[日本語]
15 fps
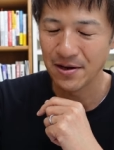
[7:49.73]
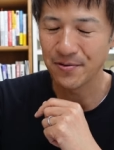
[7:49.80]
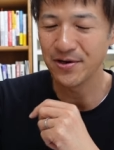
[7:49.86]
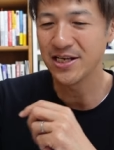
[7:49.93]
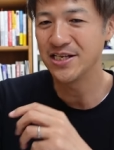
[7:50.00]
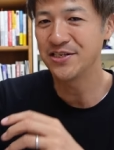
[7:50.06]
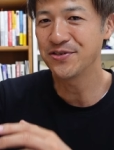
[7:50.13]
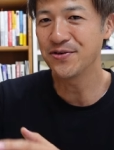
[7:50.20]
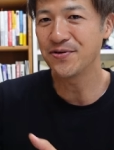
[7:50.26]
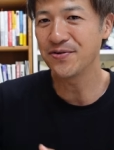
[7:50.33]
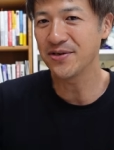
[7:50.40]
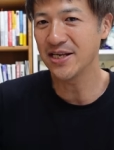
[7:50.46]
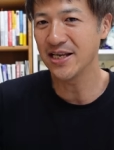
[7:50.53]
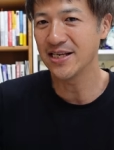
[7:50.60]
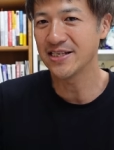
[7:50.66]
これ非常
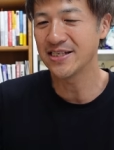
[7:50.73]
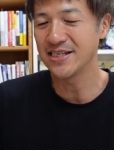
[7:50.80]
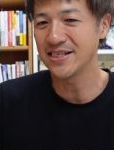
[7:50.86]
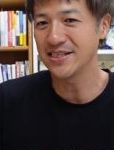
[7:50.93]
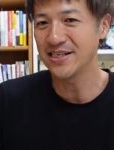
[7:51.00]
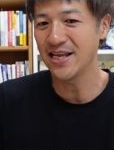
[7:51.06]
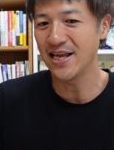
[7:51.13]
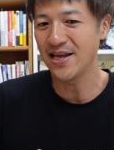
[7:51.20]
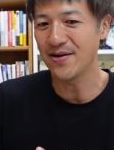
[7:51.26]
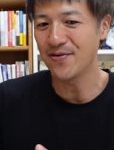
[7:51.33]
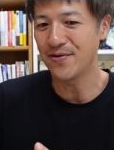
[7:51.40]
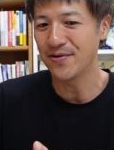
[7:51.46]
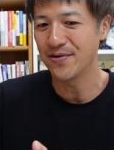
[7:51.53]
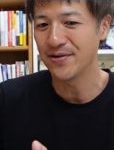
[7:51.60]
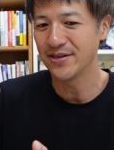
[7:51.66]
に申請
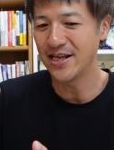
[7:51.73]
を